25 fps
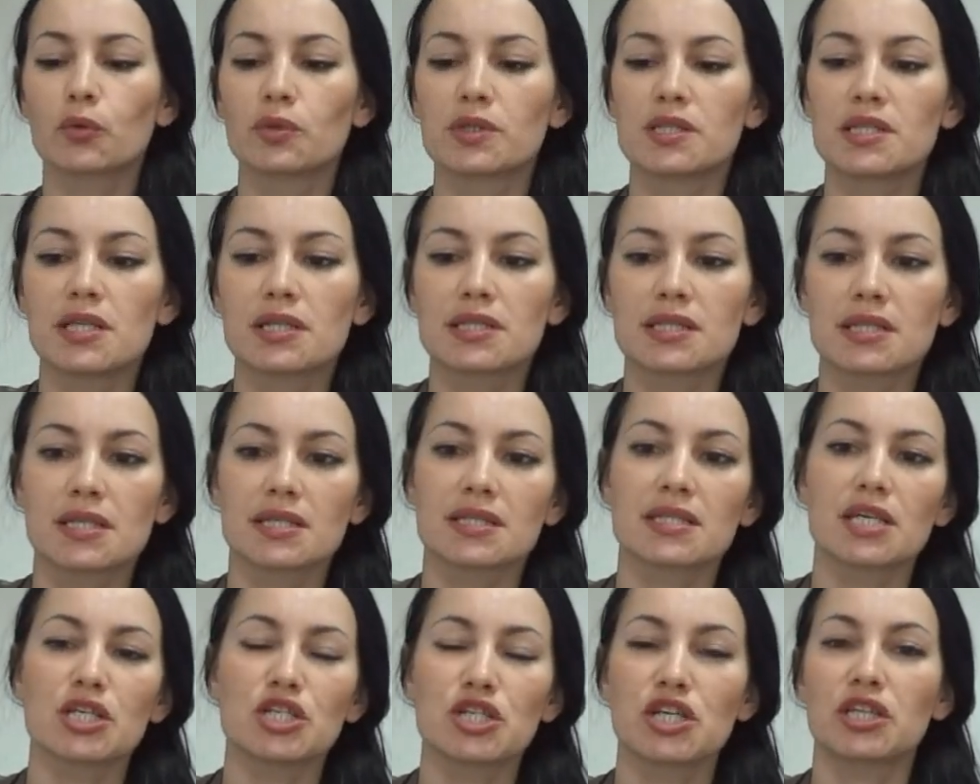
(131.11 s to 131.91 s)
вот детский
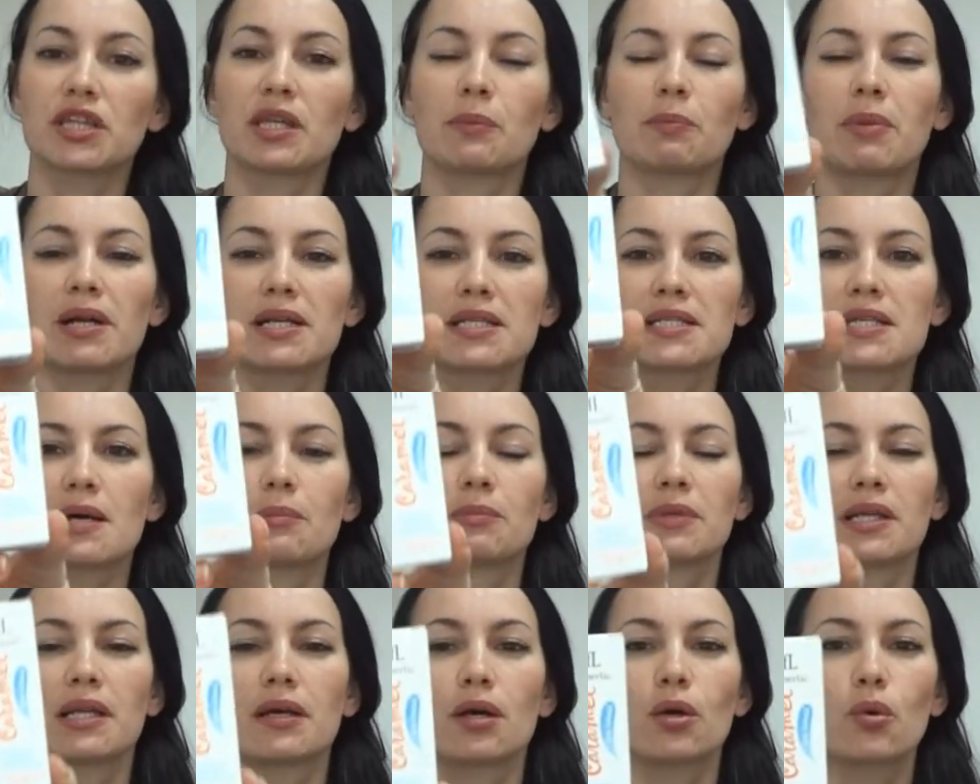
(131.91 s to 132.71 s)
защитный
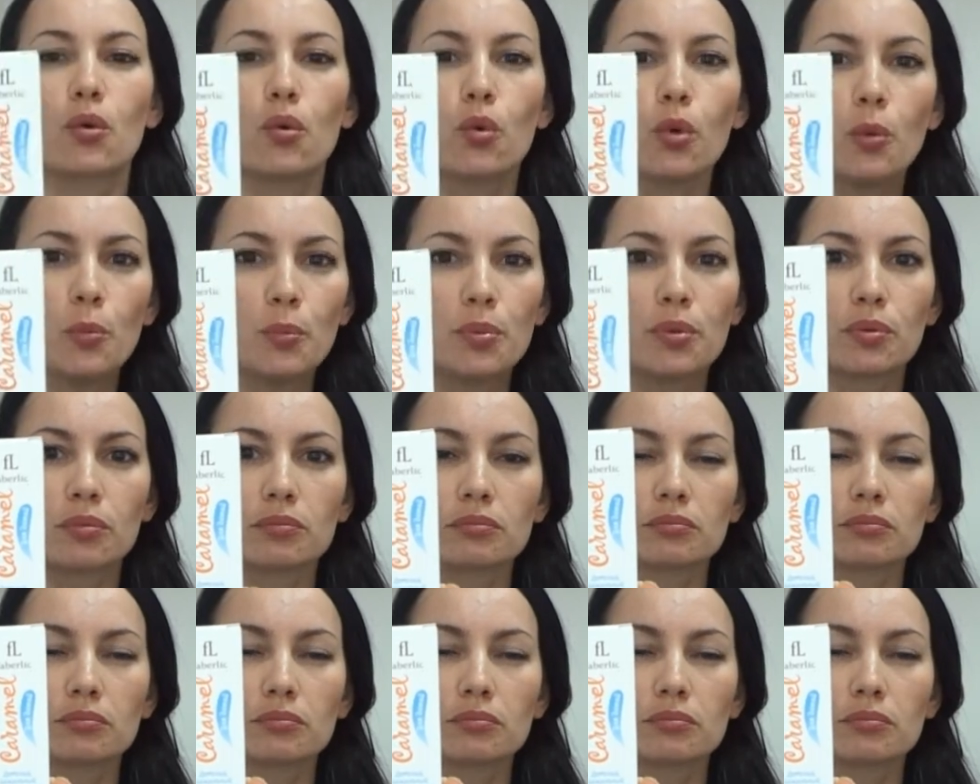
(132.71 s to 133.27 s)
бальзам для губ